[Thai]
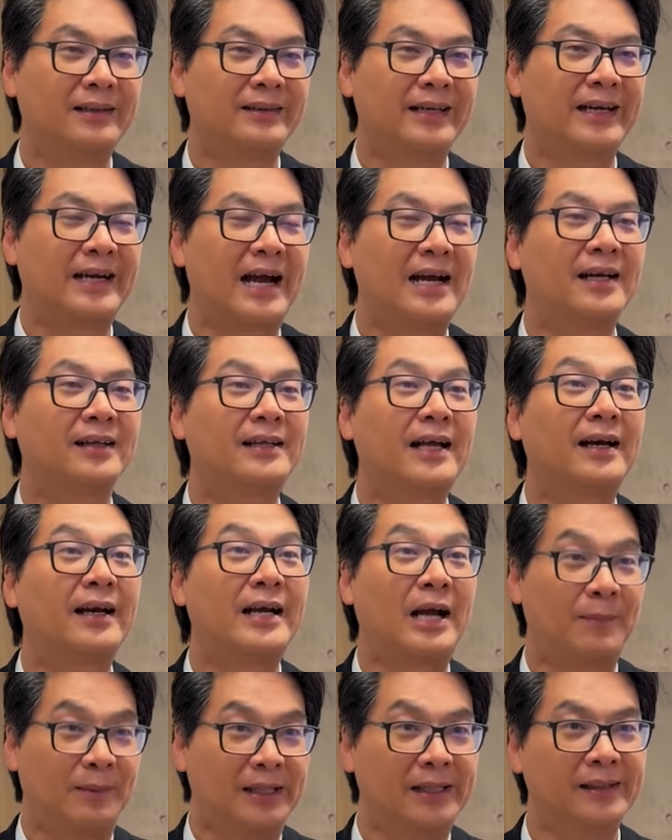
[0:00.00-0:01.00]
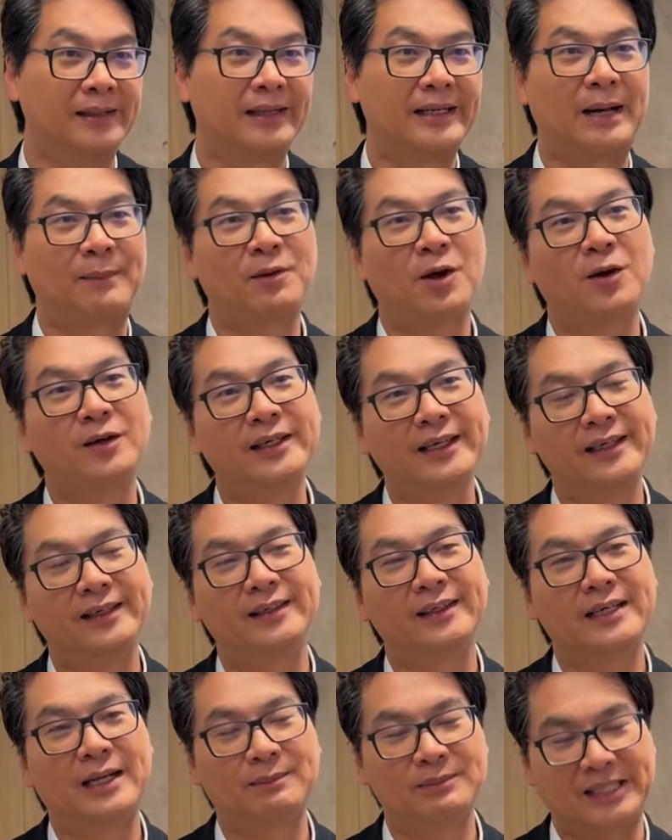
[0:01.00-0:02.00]
ในการเลือกตั้งระดับอื่นระดับท้องถิ่น
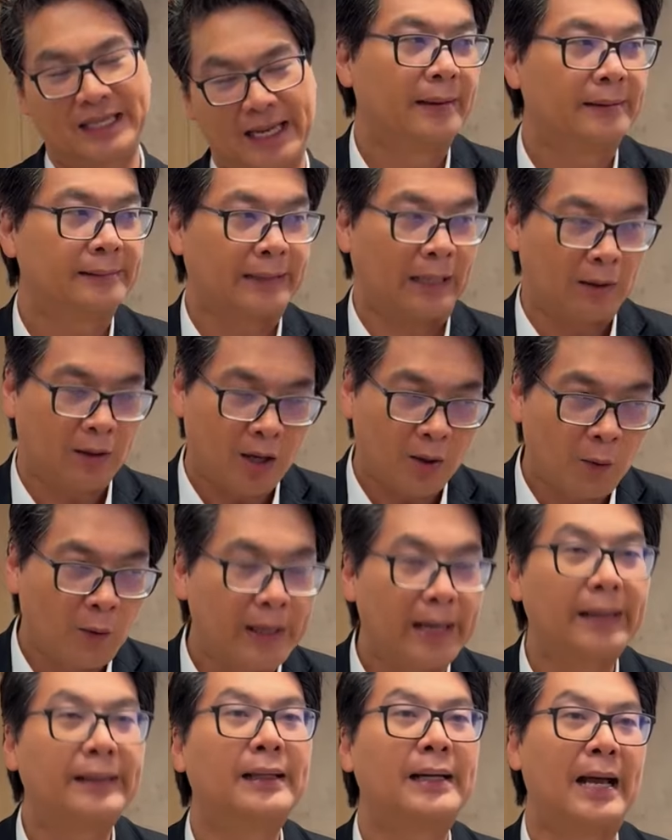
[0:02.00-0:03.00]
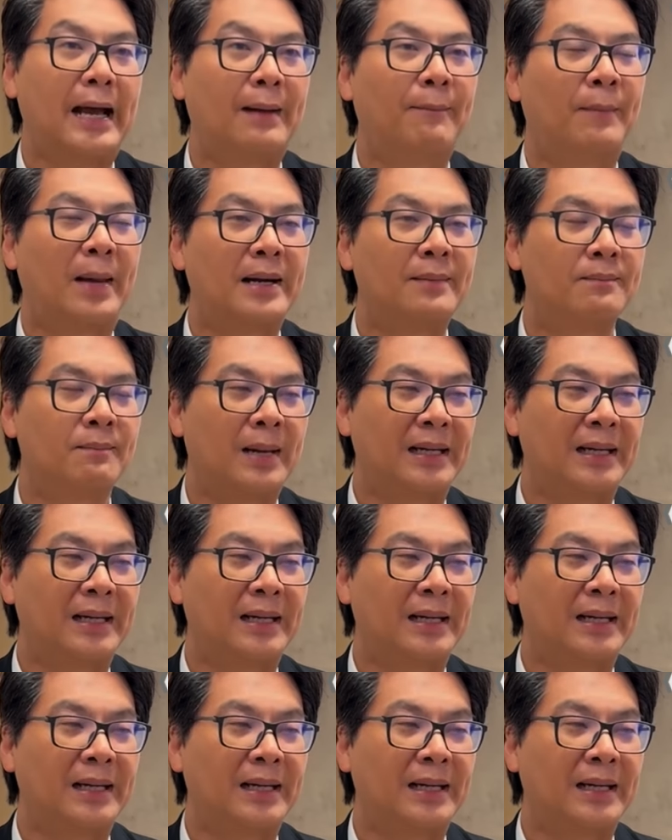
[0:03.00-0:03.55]
ระดับชาติ แต่ก็โอเค นั่นแหละมัน